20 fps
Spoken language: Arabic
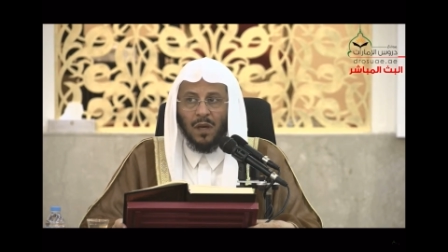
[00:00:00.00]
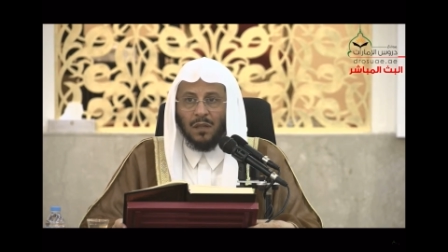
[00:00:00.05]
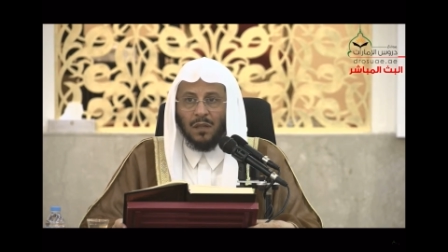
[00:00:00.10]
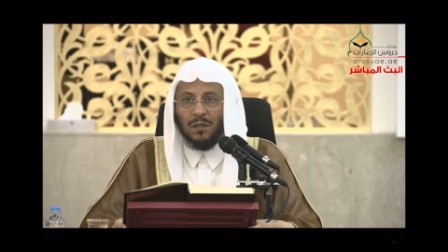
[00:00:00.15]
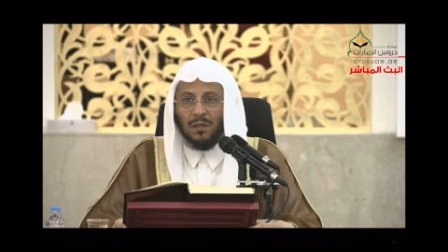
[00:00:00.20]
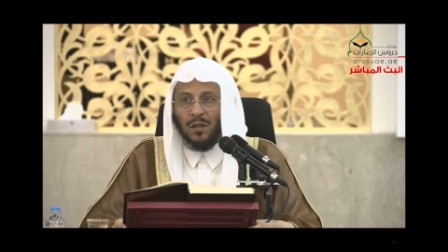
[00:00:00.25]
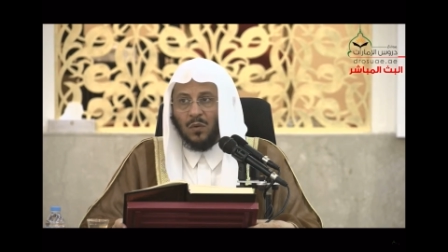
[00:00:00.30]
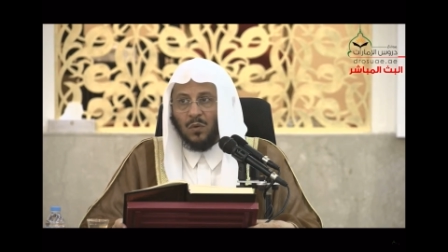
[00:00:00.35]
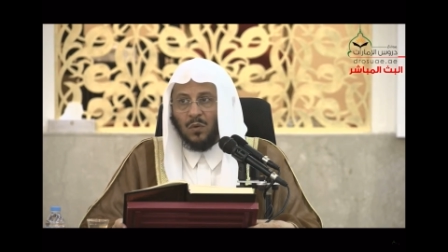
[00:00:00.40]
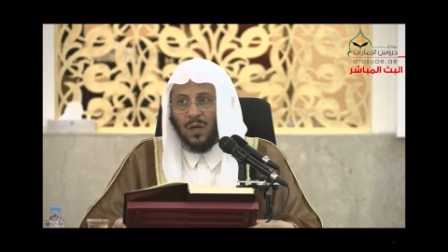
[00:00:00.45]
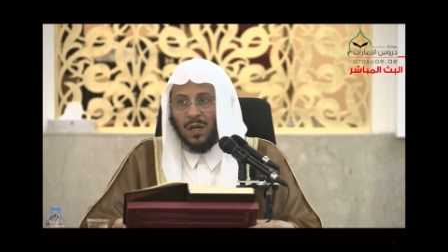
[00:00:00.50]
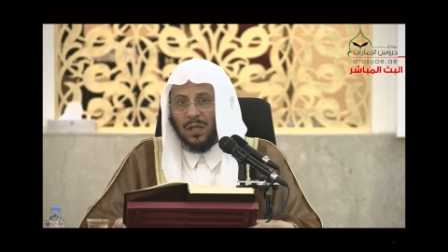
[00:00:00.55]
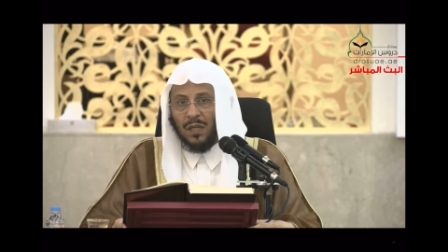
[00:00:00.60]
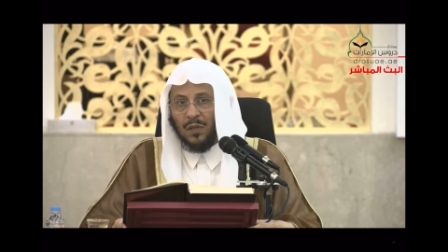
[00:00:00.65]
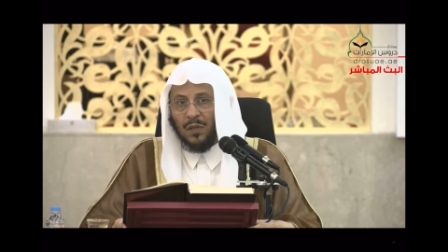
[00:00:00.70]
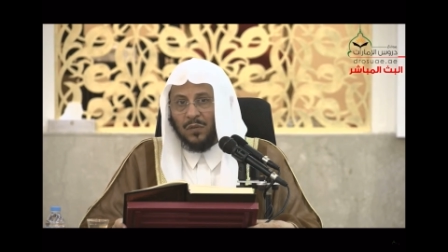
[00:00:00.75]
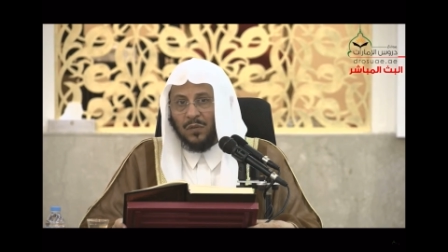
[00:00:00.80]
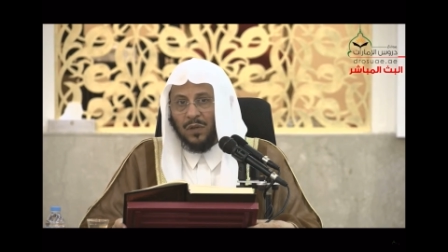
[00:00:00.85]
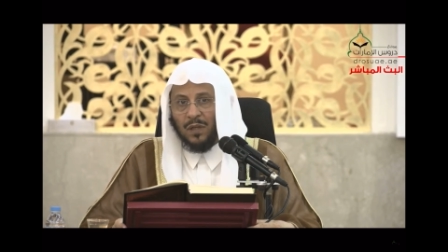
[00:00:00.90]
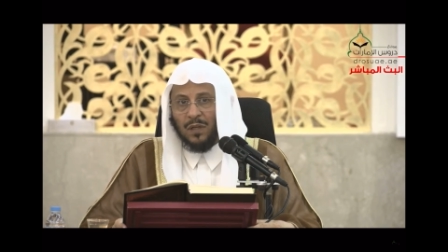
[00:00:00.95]
أنه
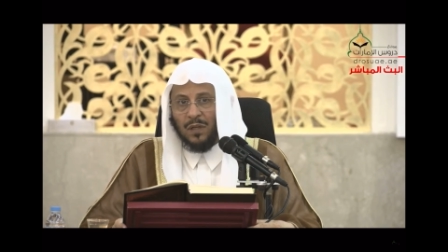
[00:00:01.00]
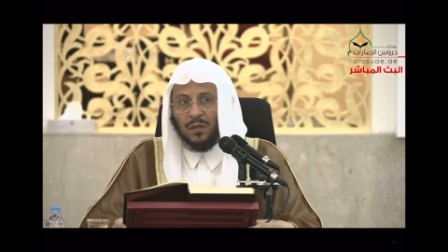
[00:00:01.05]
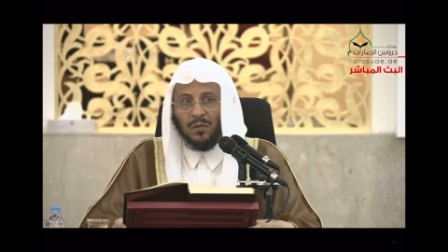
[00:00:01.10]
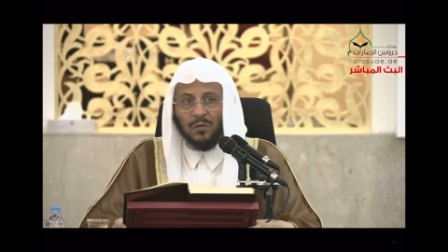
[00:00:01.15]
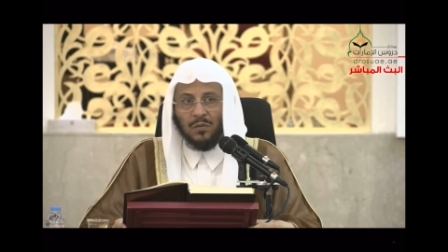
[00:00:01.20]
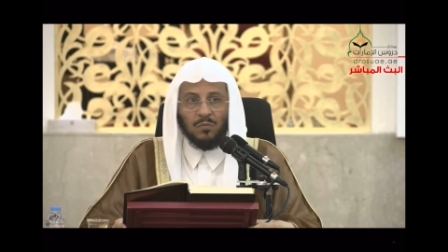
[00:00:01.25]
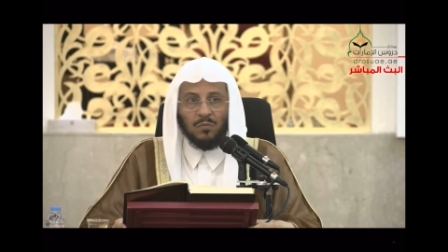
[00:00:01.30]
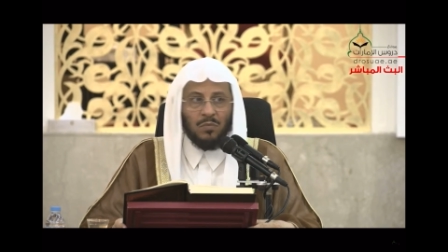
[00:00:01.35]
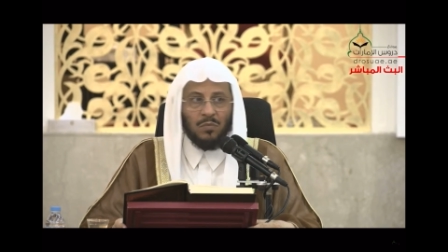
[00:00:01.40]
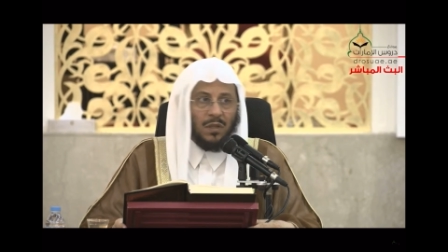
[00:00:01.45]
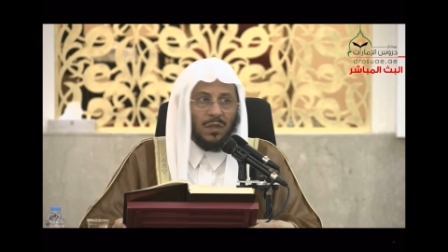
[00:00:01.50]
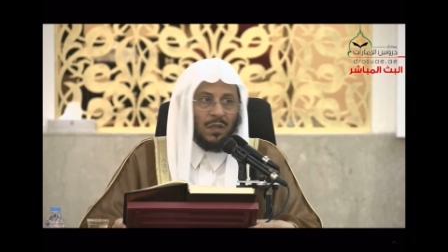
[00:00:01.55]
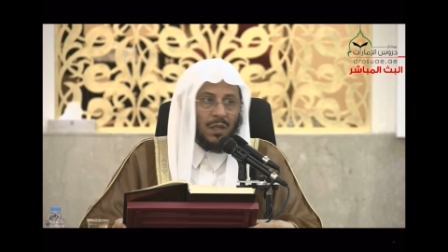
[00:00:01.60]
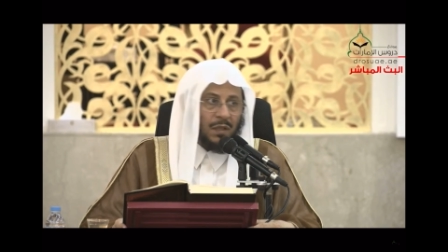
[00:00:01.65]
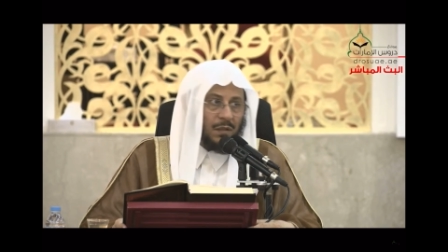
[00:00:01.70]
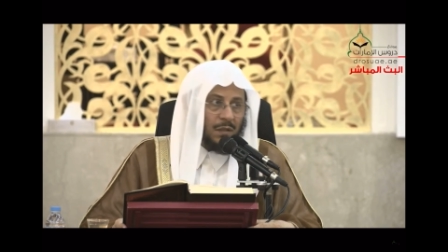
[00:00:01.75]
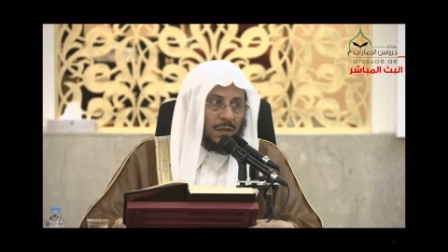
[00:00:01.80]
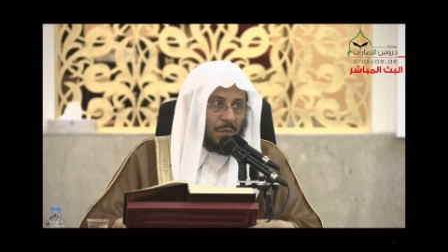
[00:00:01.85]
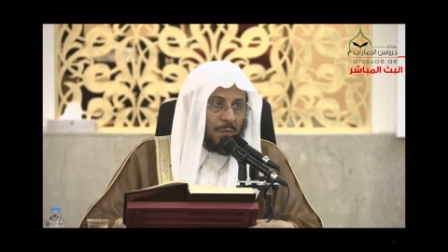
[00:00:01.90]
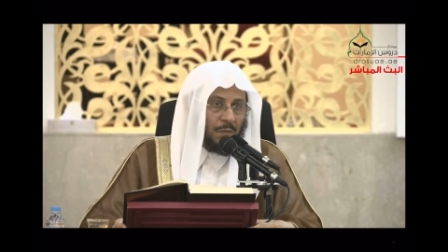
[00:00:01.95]
حلف
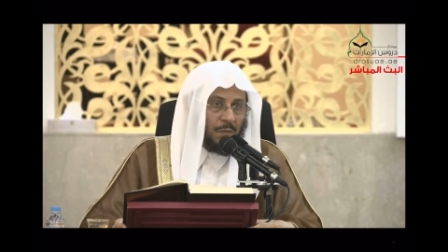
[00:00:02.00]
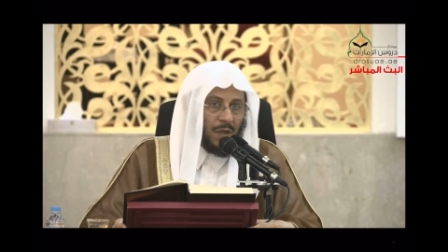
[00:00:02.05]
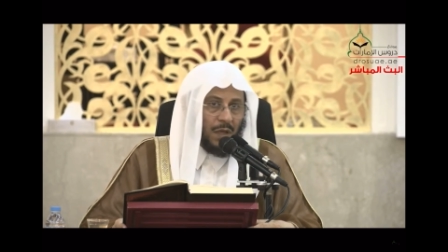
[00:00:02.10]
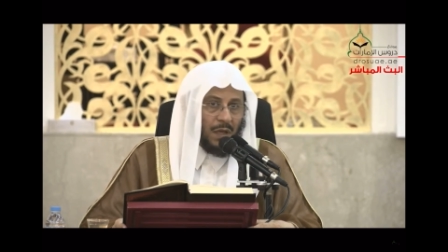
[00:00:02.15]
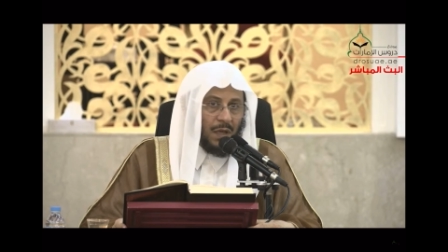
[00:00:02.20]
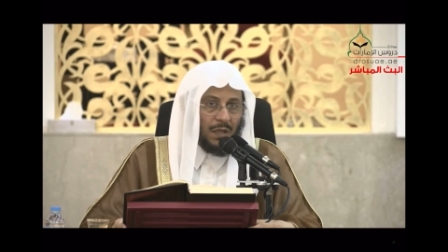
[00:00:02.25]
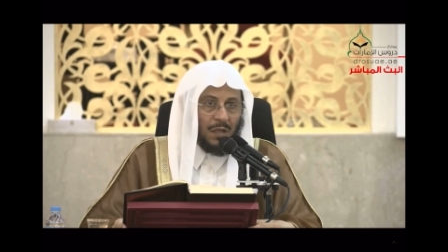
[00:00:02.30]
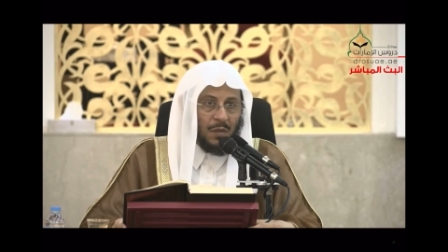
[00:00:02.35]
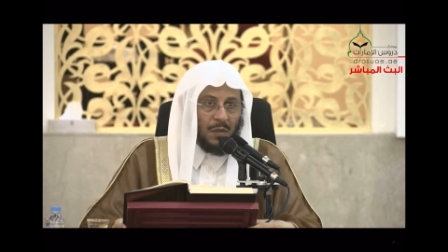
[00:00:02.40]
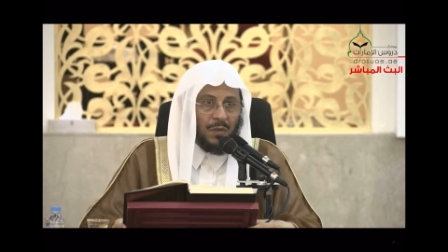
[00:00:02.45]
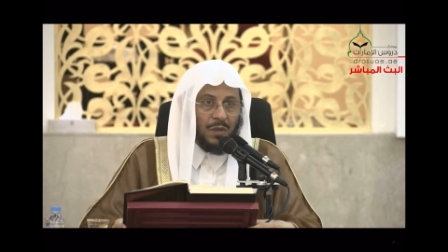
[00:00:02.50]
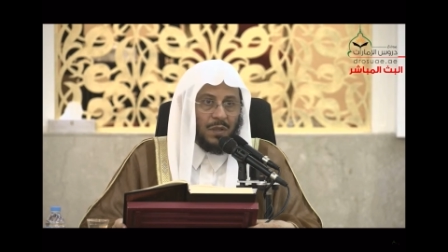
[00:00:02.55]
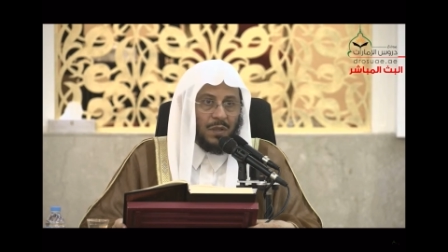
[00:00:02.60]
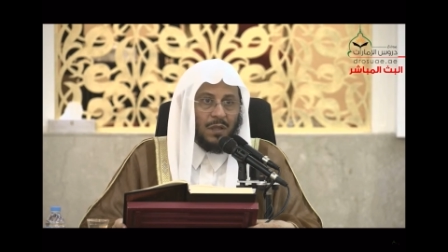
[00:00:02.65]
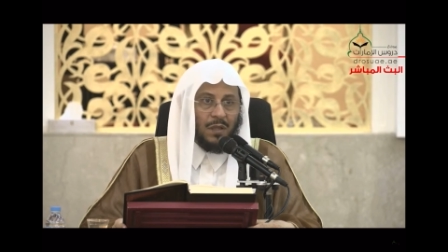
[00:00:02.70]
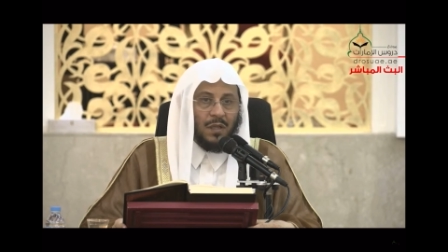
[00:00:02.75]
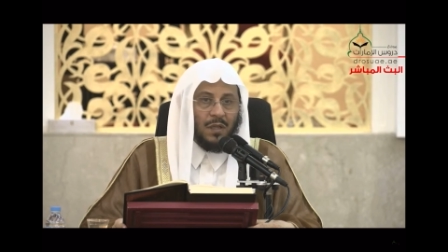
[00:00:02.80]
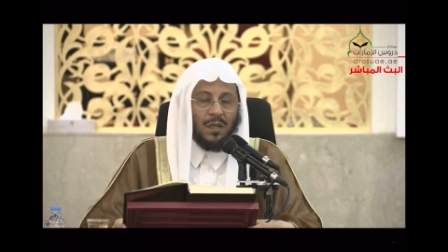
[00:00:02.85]
بالله رب العالمين